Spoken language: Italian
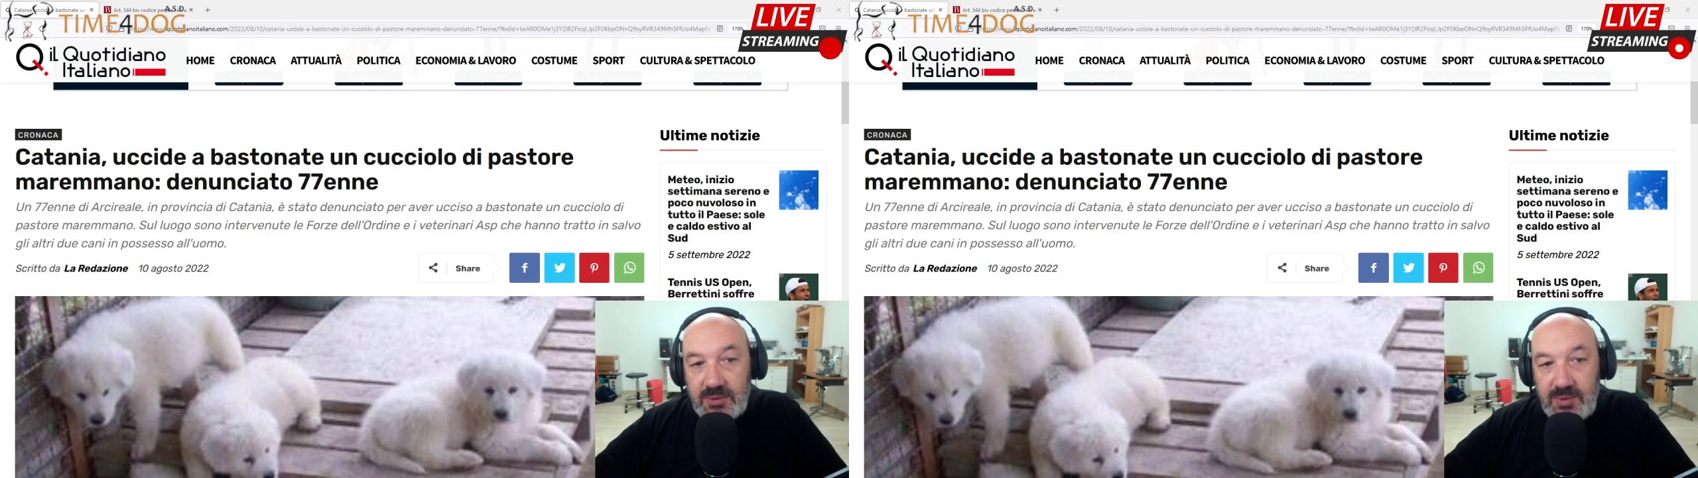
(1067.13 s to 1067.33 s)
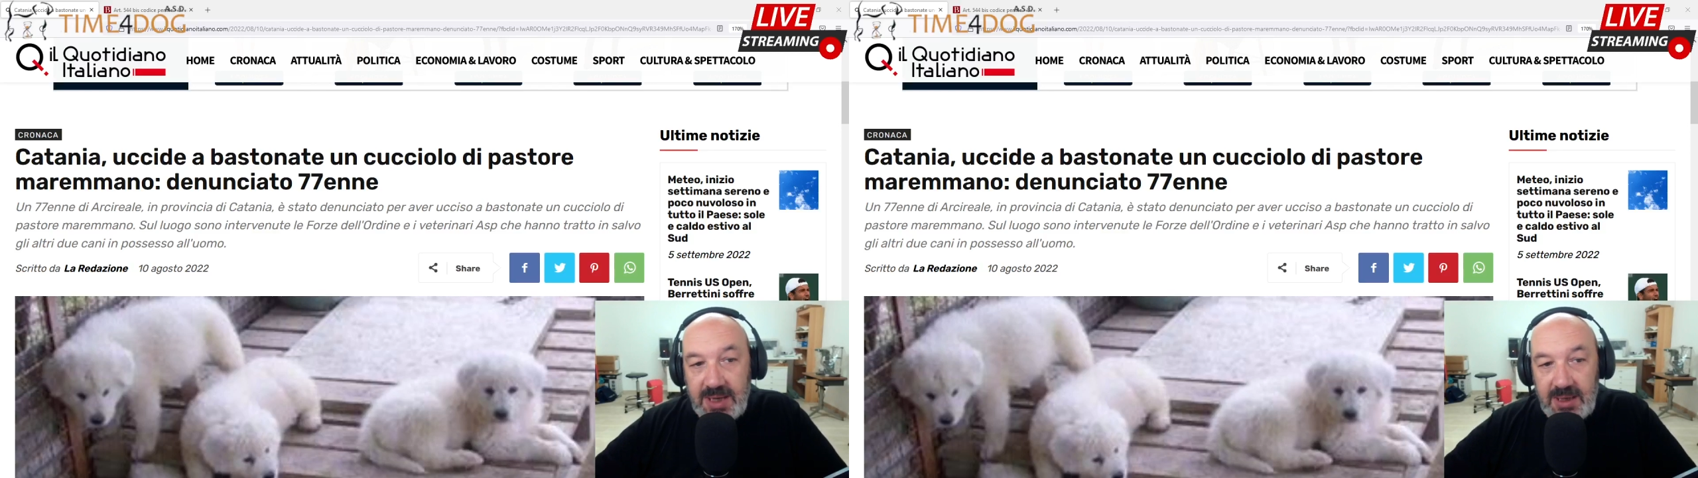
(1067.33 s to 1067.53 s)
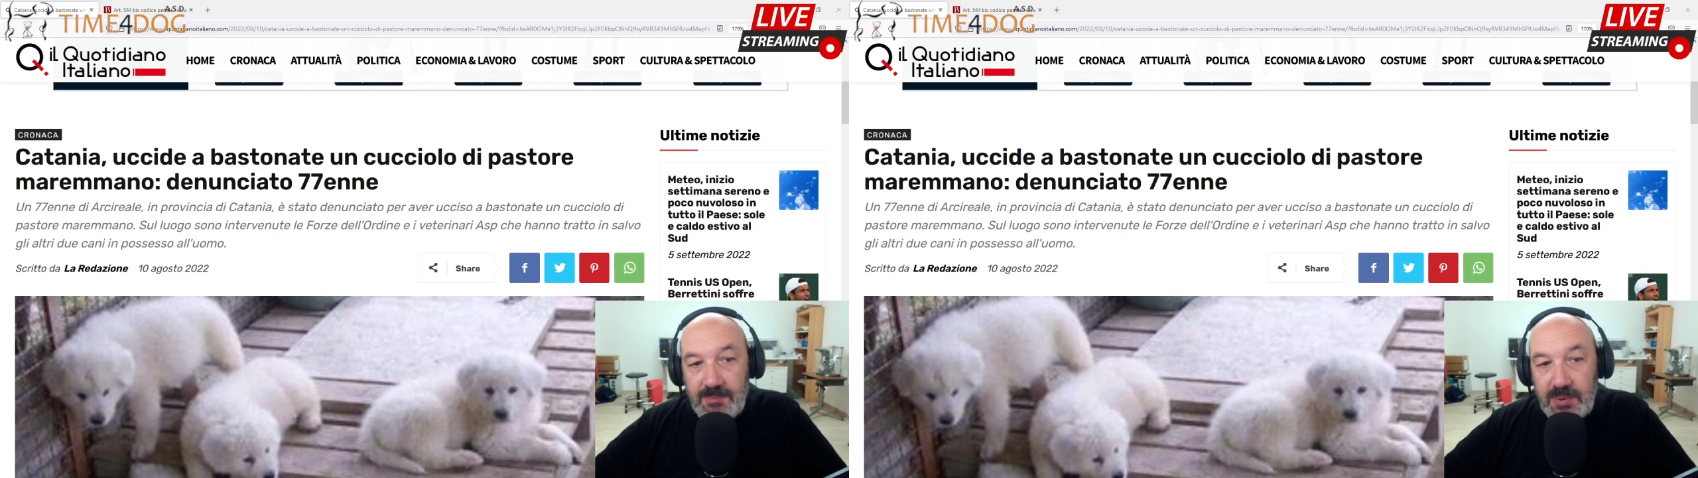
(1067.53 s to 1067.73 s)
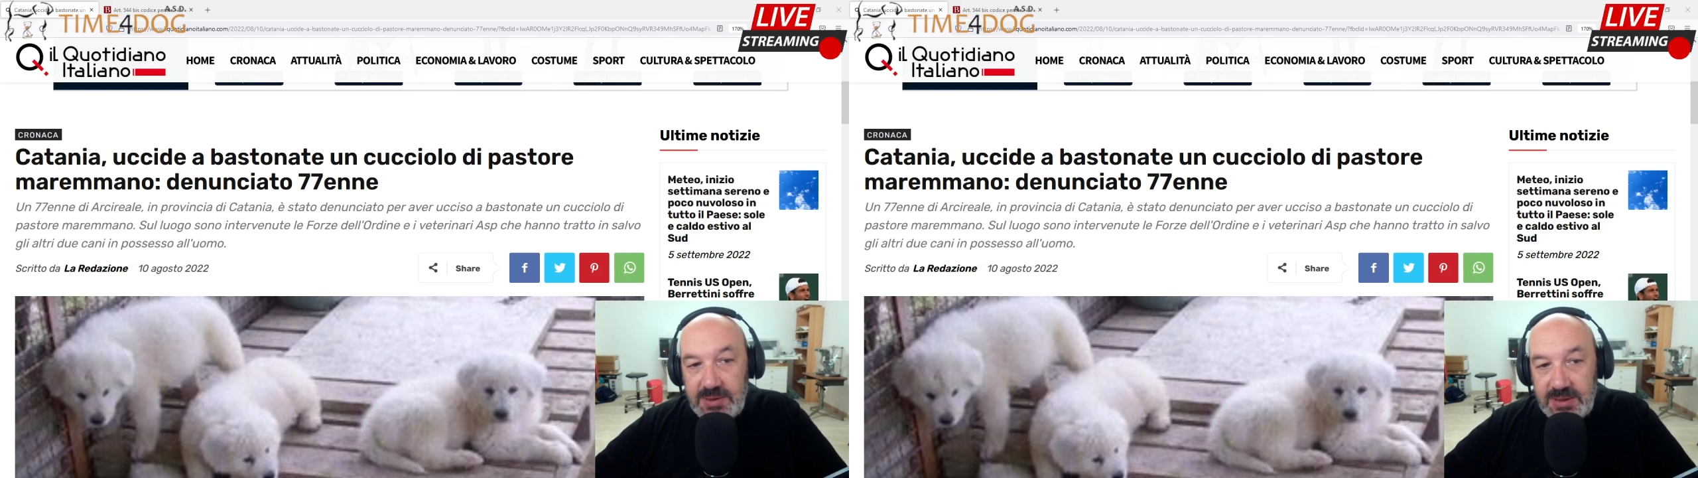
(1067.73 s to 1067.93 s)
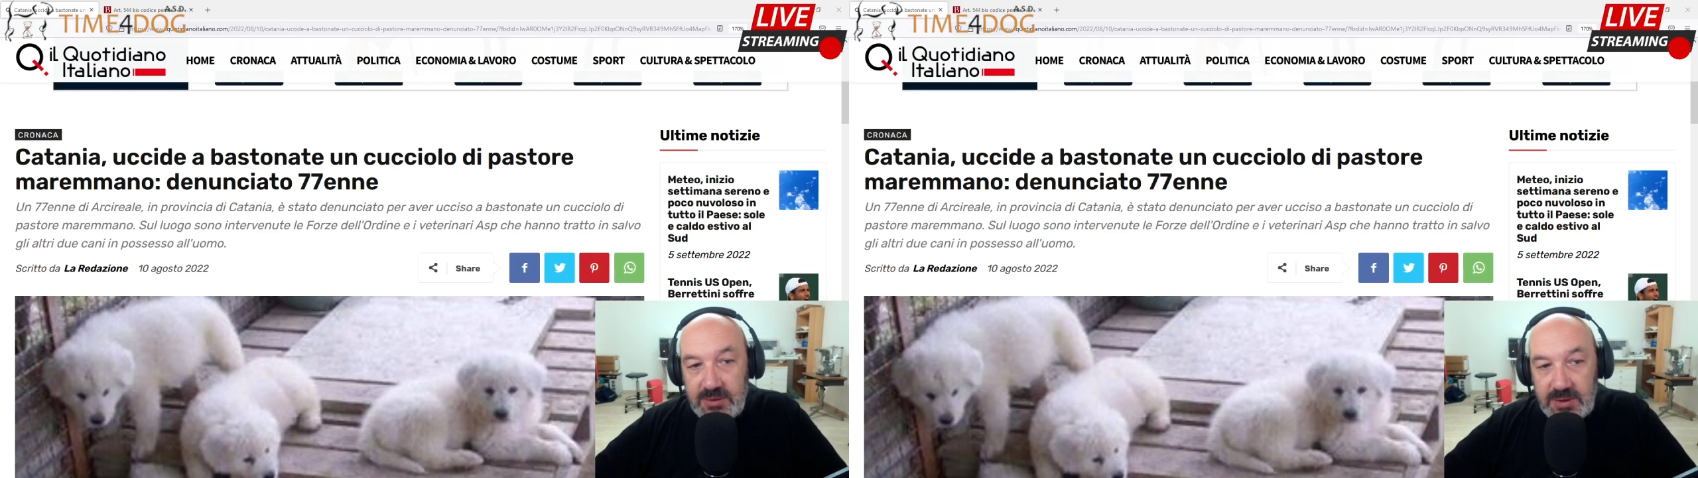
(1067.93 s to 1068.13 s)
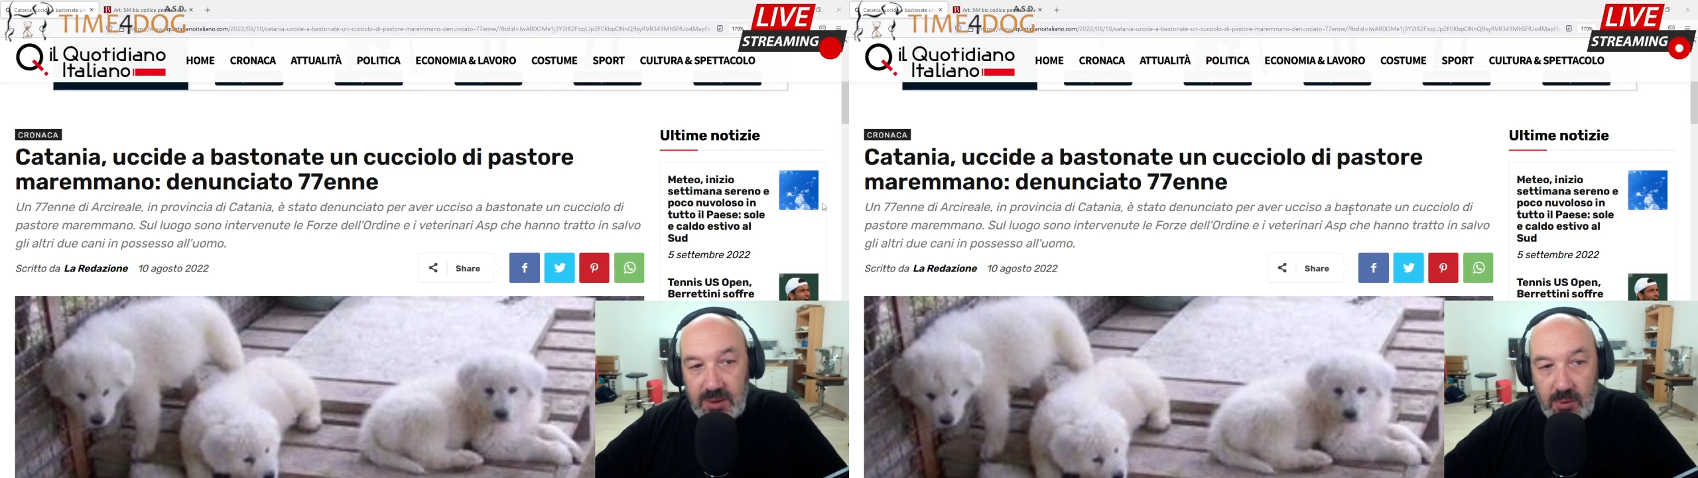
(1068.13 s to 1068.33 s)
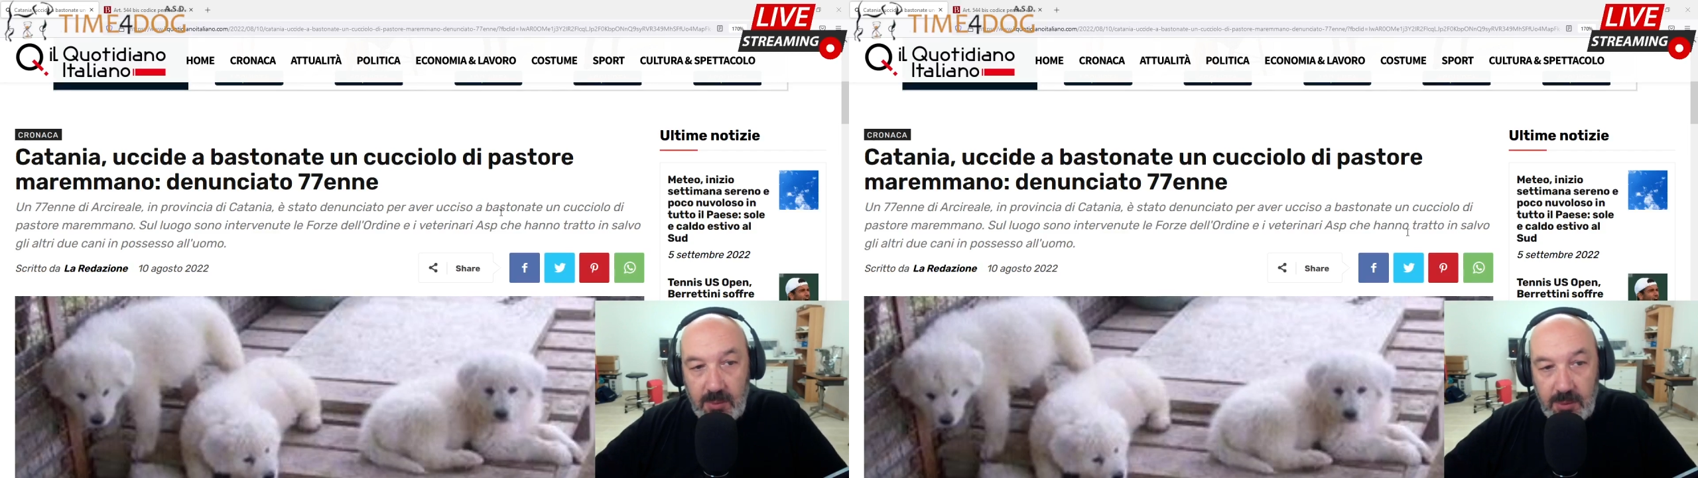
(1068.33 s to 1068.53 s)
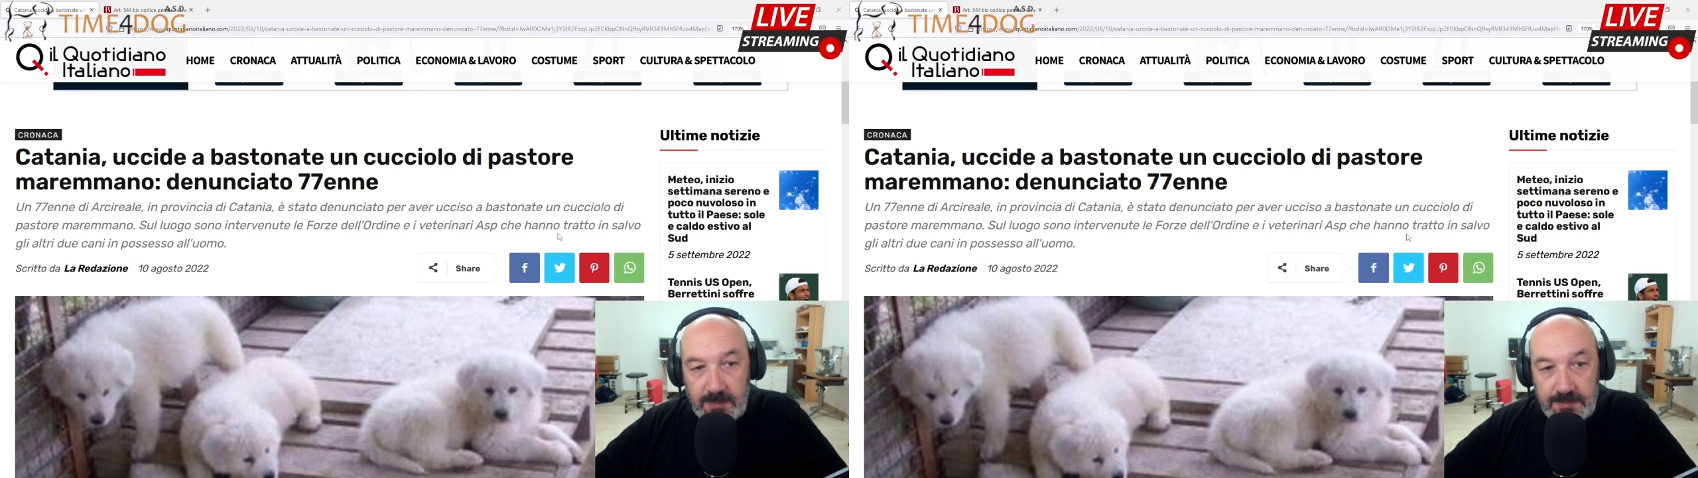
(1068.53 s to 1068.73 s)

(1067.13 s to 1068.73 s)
due cani in possesso dell'uomo.